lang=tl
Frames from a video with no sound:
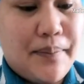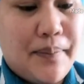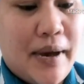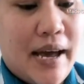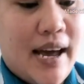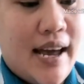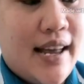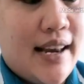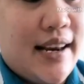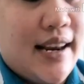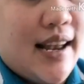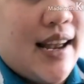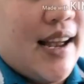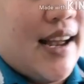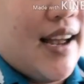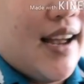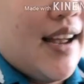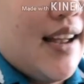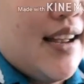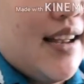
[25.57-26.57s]

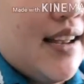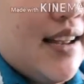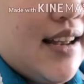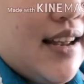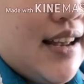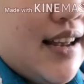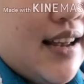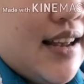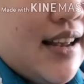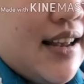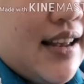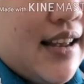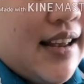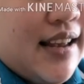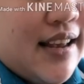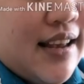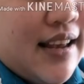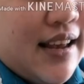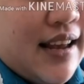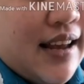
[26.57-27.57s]
para
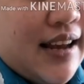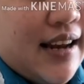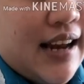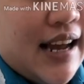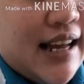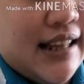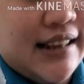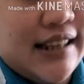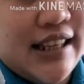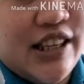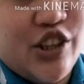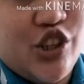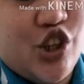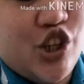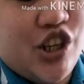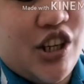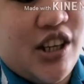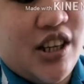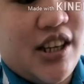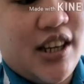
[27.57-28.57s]
ang ating
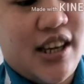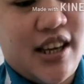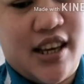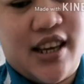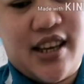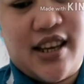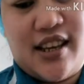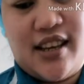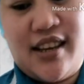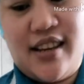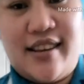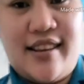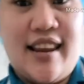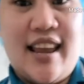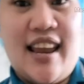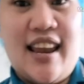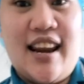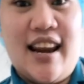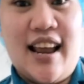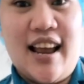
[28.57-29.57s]
chicken
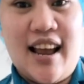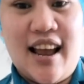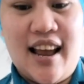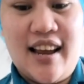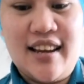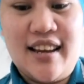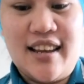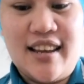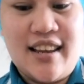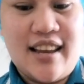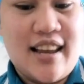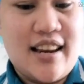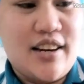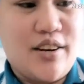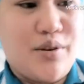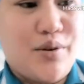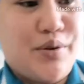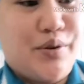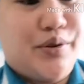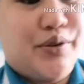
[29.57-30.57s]
dahil ang aking
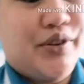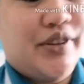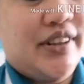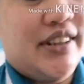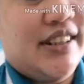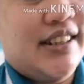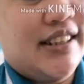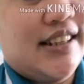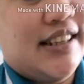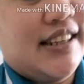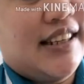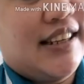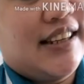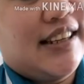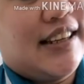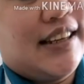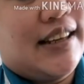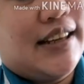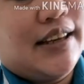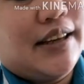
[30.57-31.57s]
ano
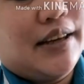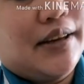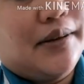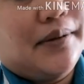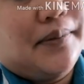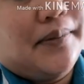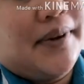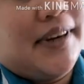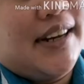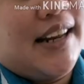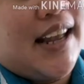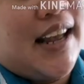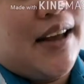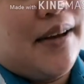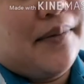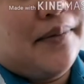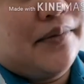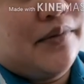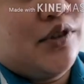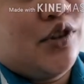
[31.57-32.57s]
madam,
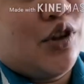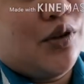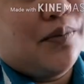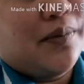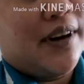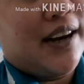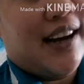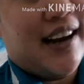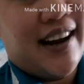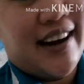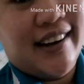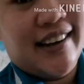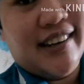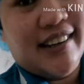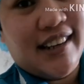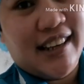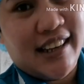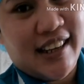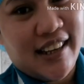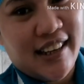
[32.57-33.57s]
sobrang
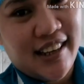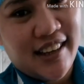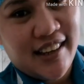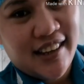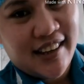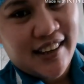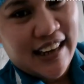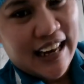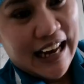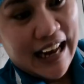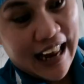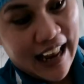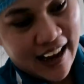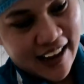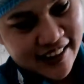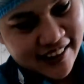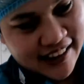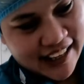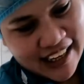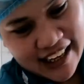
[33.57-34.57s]
arty.
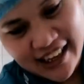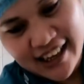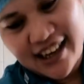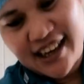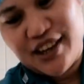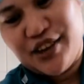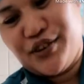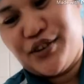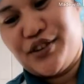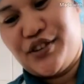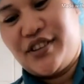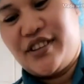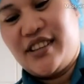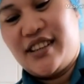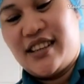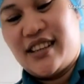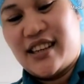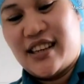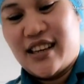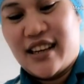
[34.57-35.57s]
Kailangan talaga yon
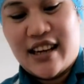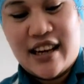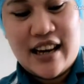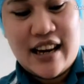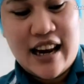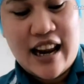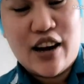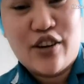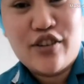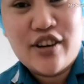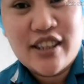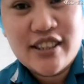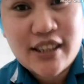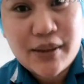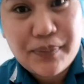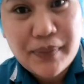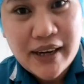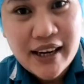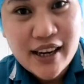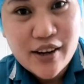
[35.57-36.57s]
Lalo na
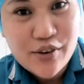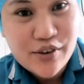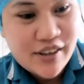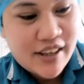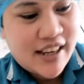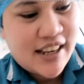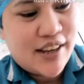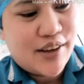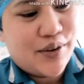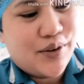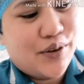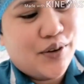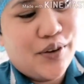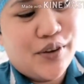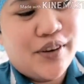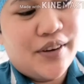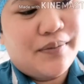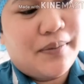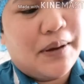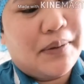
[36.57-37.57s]
sa panahon
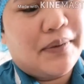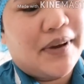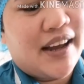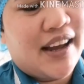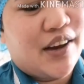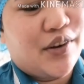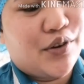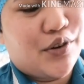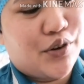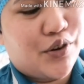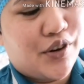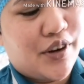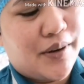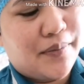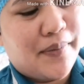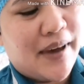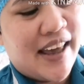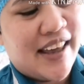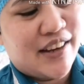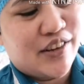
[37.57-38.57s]
ngayon, may mga
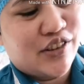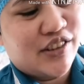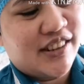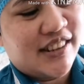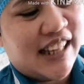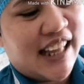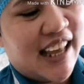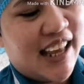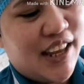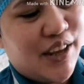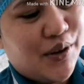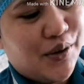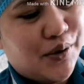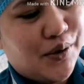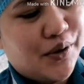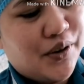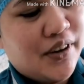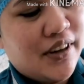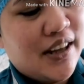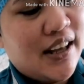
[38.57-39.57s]
coronavirus
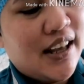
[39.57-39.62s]
tayo.